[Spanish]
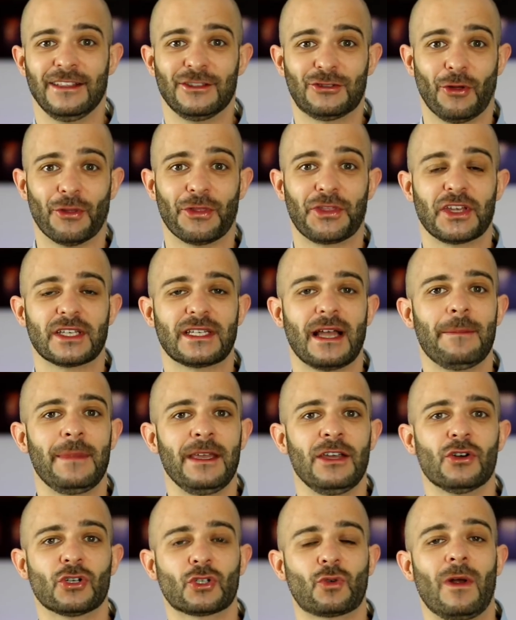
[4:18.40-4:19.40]
Entonces,
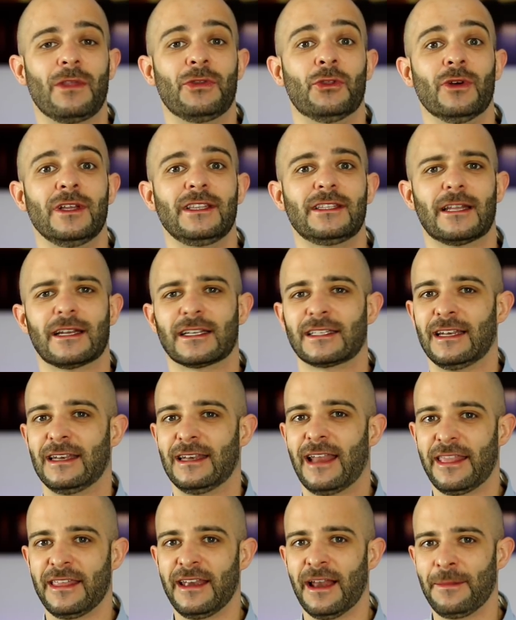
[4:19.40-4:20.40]
amigos, cuando entras
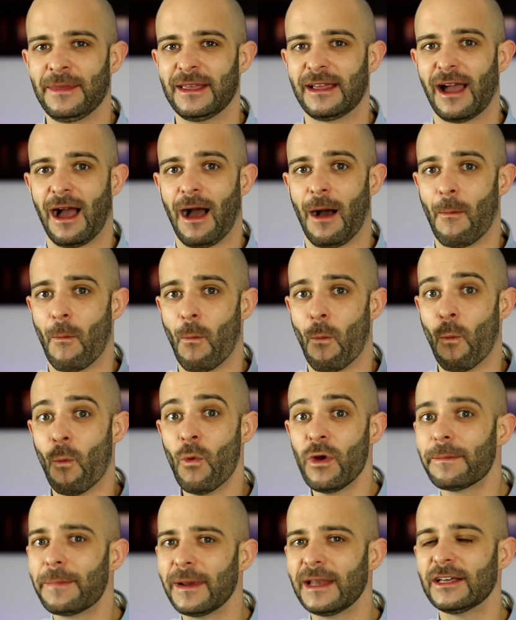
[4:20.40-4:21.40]
en la dinámica
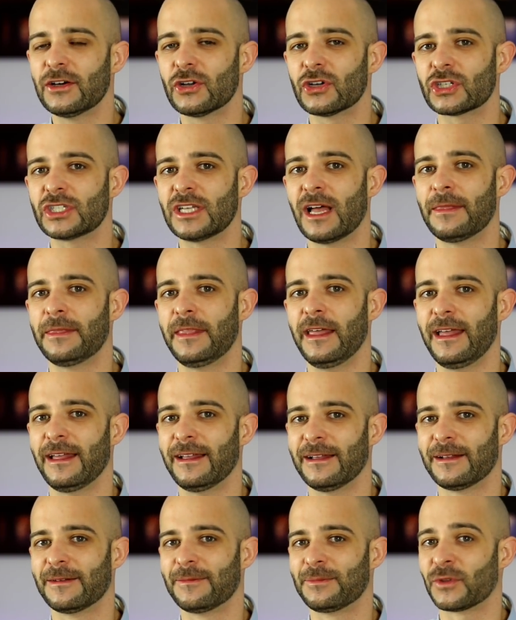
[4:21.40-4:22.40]
muy peligrosa
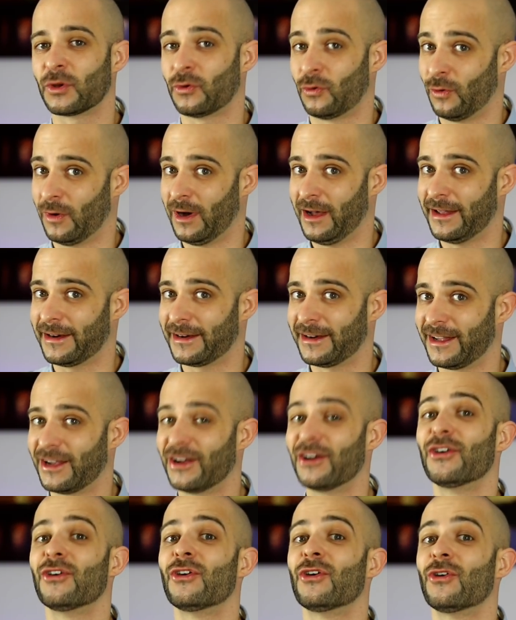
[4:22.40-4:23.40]
de jugar
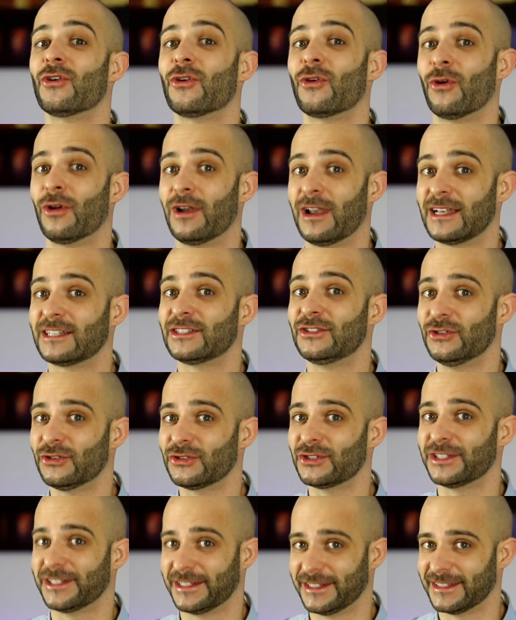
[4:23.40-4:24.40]
con las
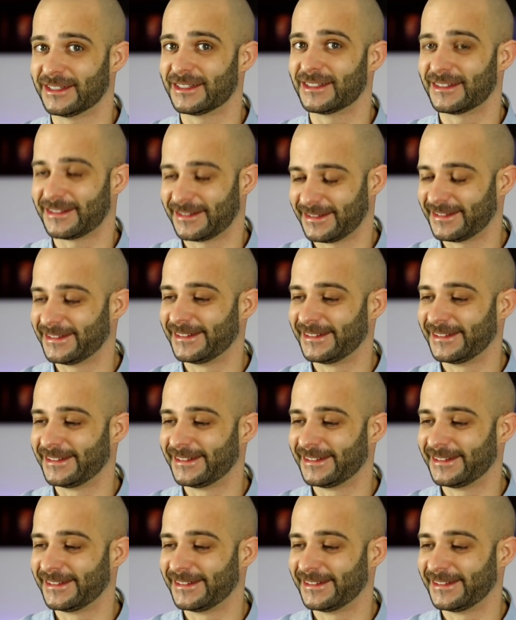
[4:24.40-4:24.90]
dosis.